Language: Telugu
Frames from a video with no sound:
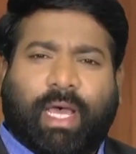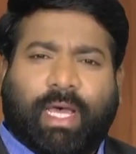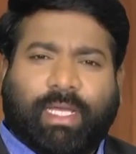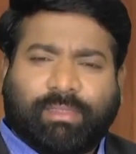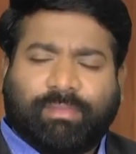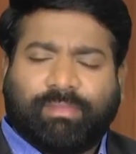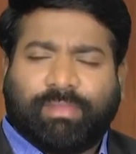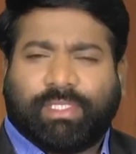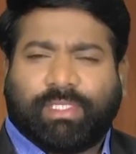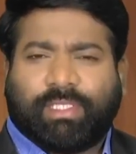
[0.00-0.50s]

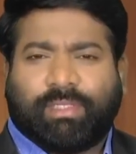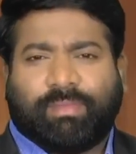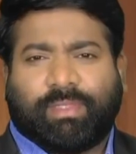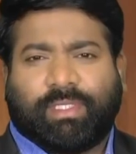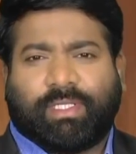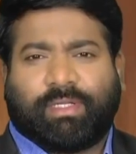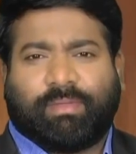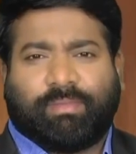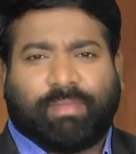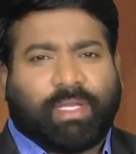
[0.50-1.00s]
ఆత్మ
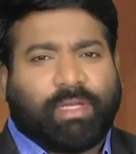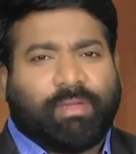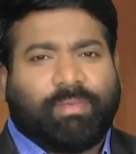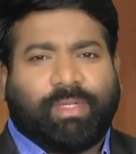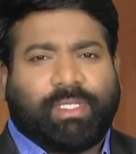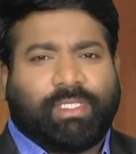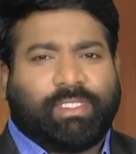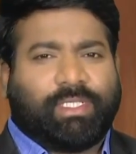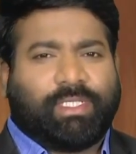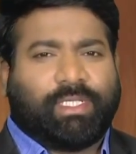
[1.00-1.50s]
సంబంధంగా
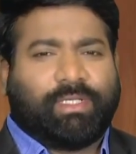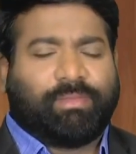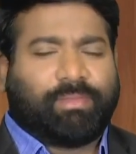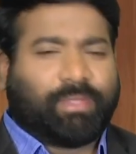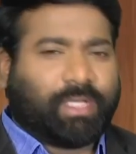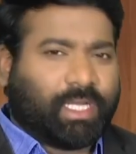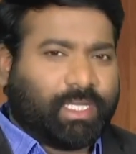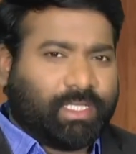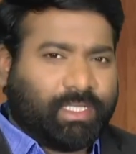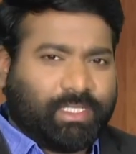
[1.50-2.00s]
బలపరచని
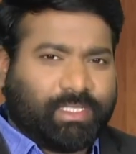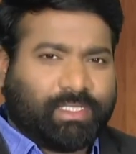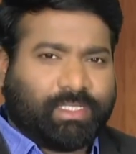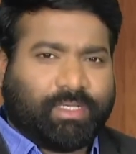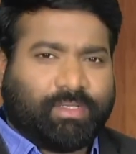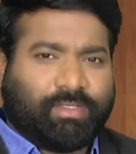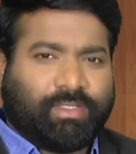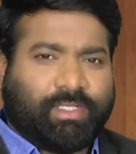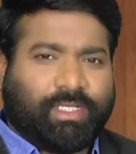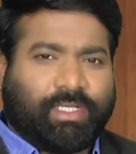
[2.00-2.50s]

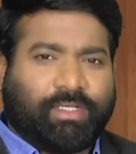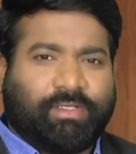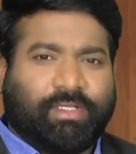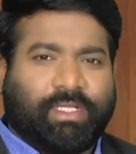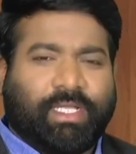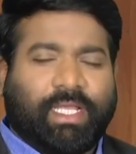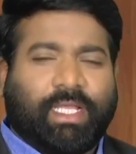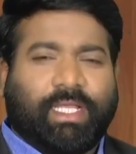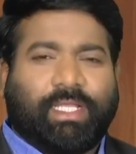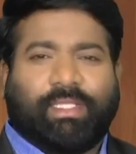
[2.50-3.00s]
ప్రార్థిస్తూ ఉన్నావు
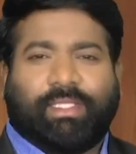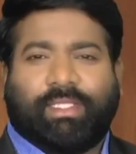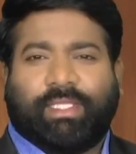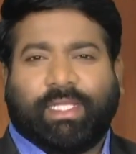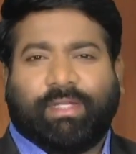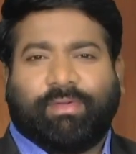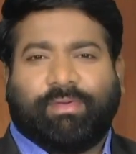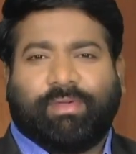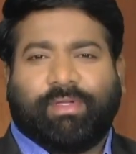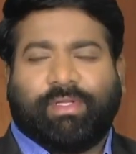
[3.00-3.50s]

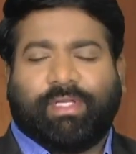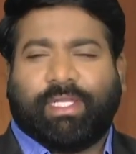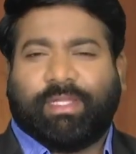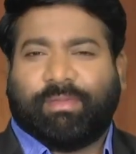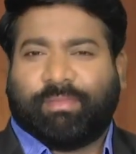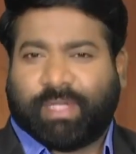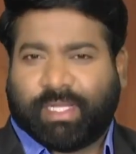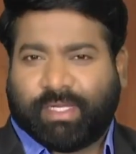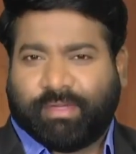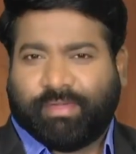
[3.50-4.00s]
దేవుడు నీ
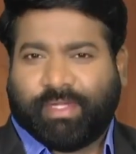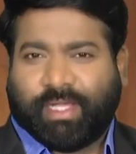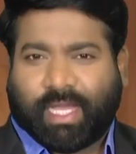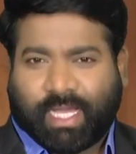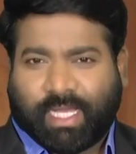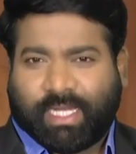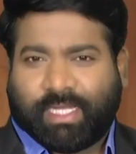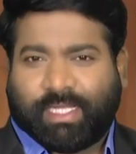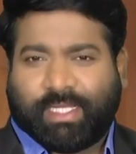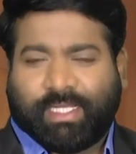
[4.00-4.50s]
మనవి
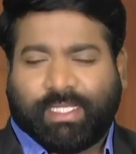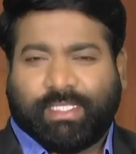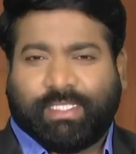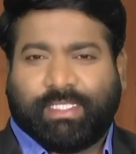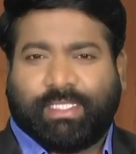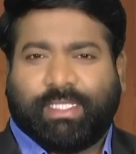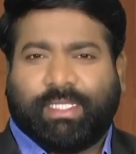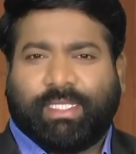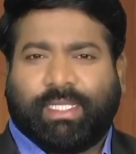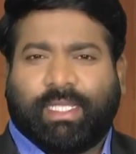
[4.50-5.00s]

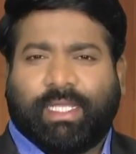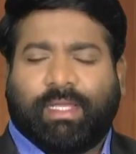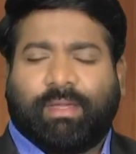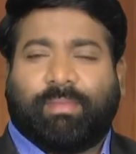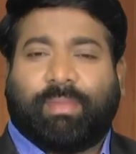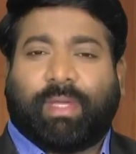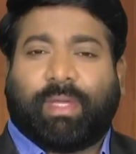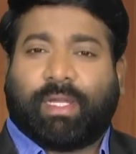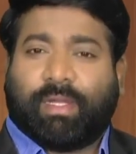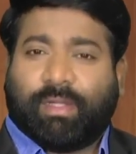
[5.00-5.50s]
ఆలకించి
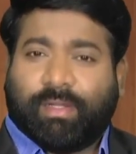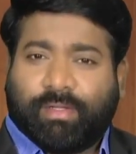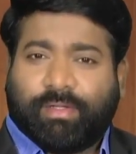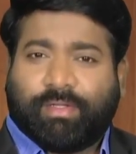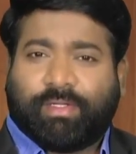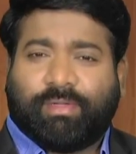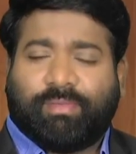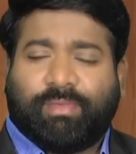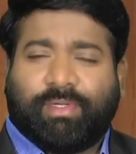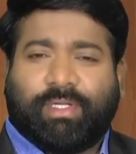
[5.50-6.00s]

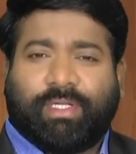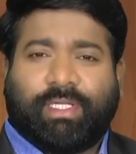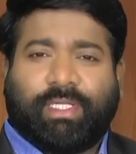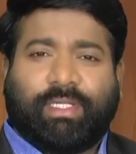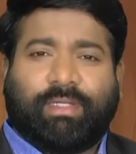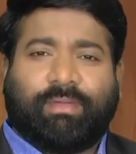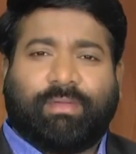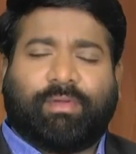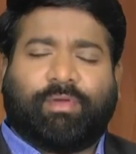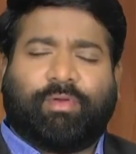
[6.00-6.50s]
పరలోకము
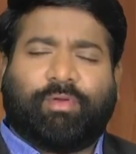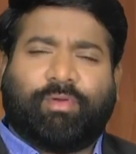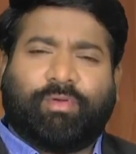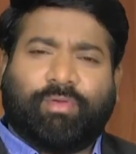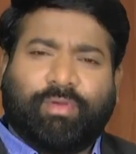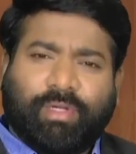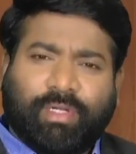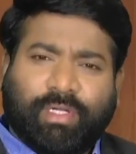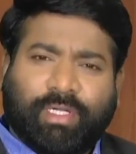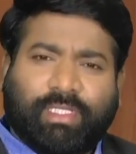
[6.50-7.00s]
నుండి
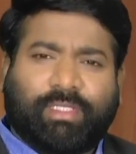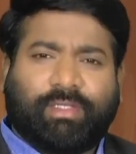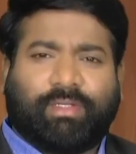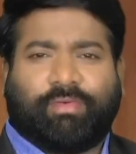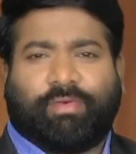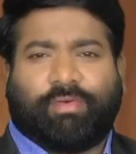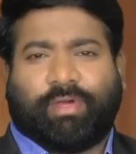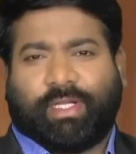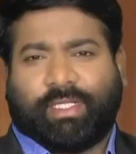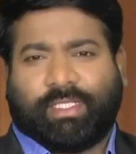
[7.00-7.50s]

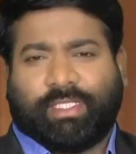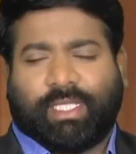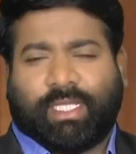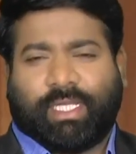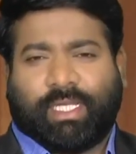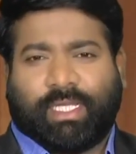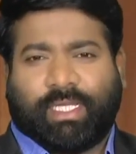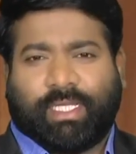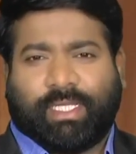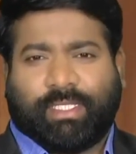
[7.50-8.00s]
ఉన్నతన
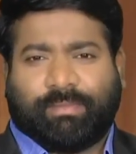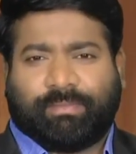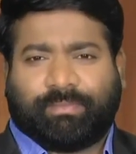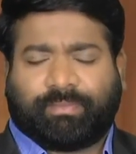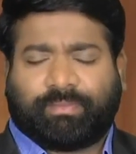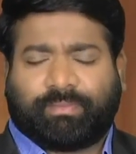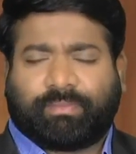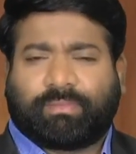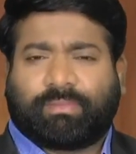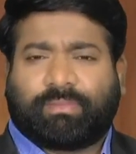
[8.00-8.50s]
వాగ్దానాన్ని
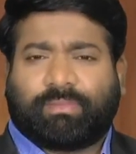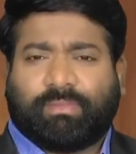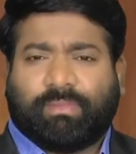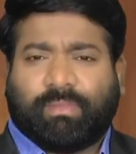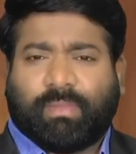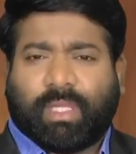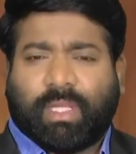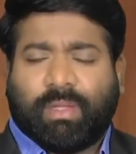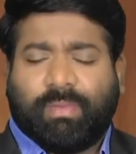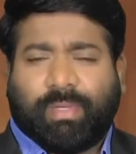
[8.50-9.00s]

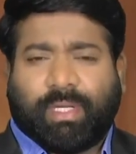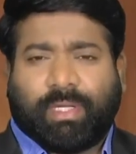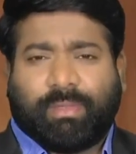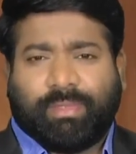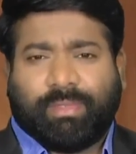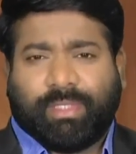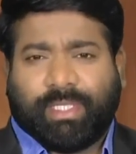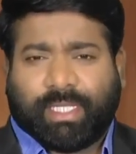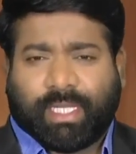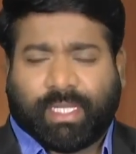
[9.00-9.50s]

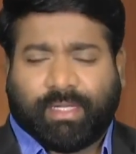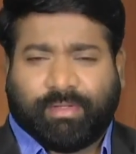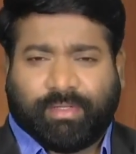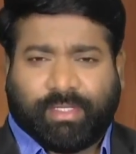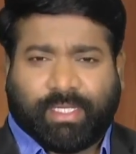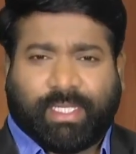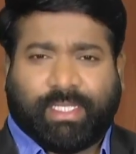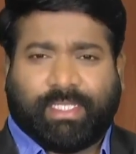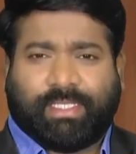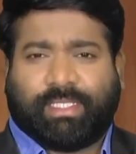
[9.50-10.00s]
ప్రభునికి
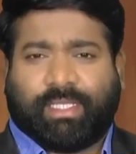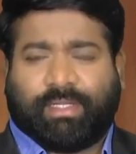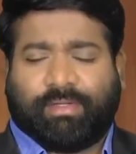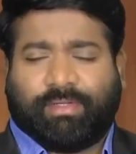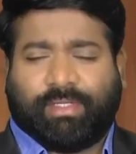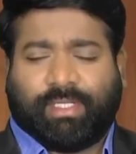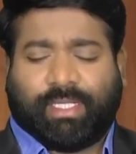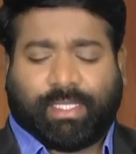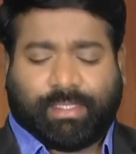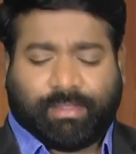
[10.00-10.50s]
అనుగ్రహిస్తూ
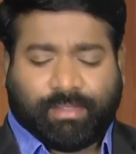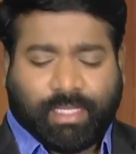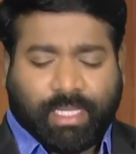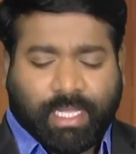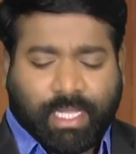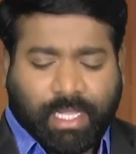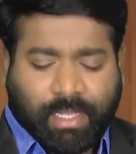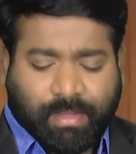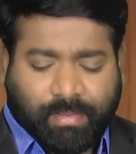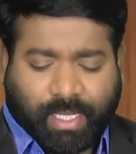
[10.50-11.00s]
ఉన్నారు
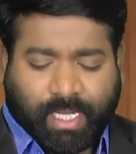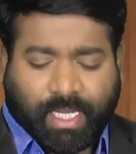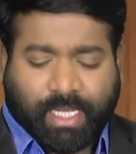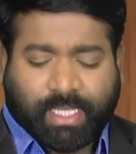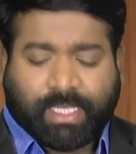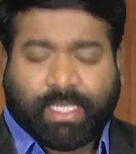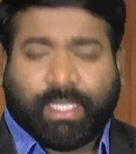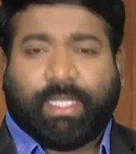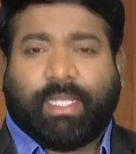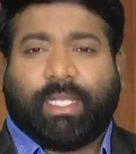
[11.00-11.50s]

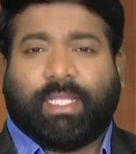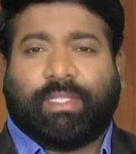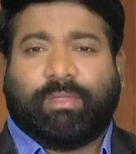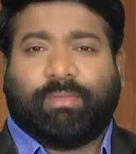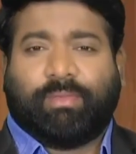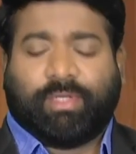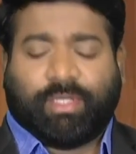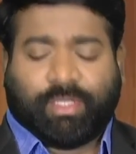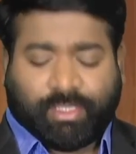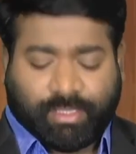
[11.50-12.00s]
మలాఖీ
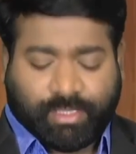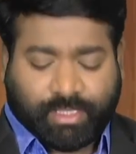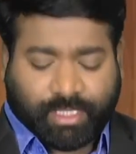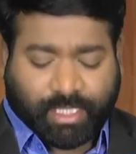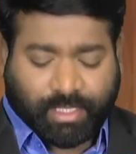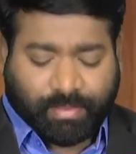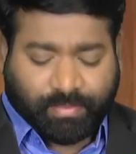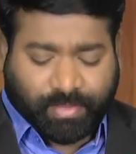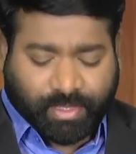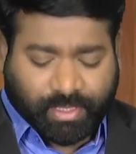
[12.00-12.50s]
గ్రంథం మూడో
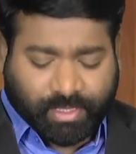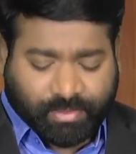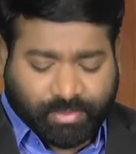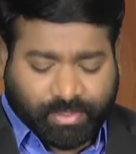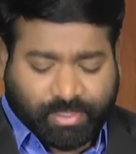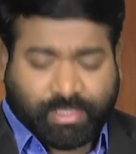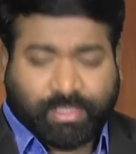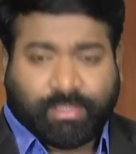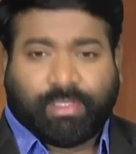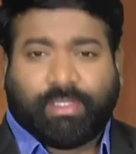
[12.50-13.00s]
అధ్యాయం
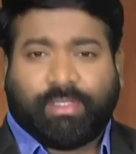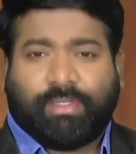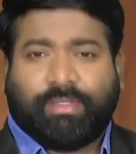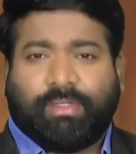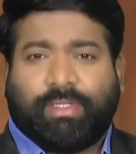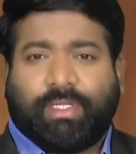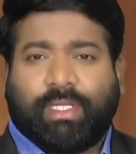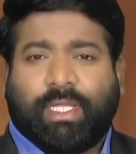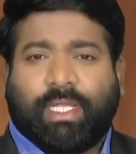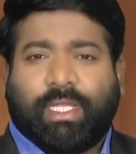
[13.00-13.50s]
పదవచనంలో
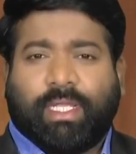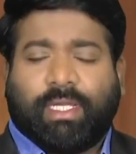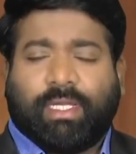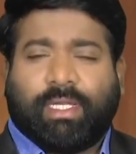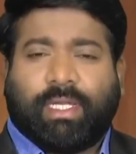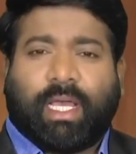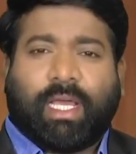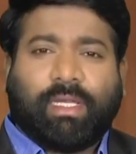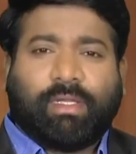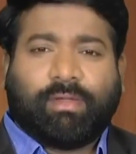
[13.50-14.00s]

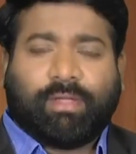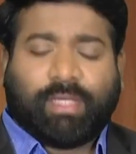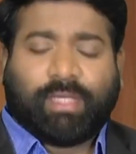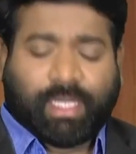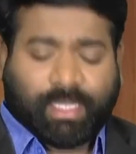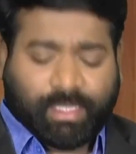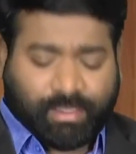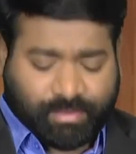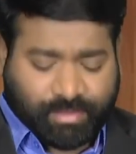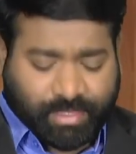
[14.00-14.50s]
నాలుగో
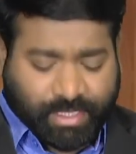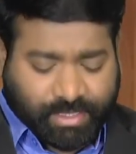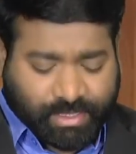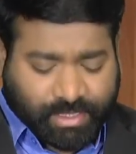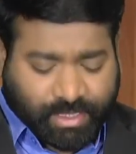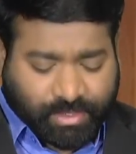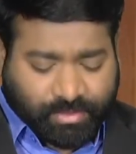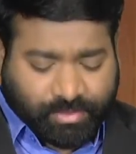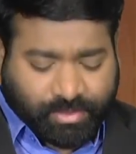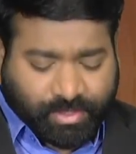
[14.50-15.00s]
లైన్ నేను
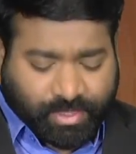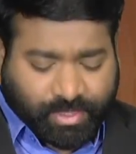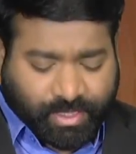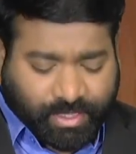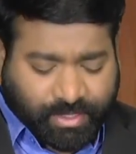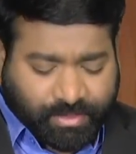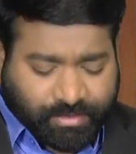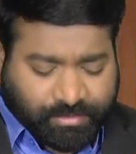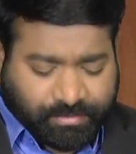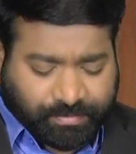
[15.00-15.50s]

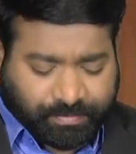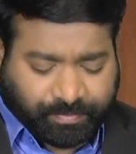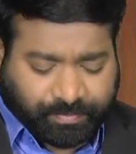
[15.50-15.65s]
చదువుతున్నాను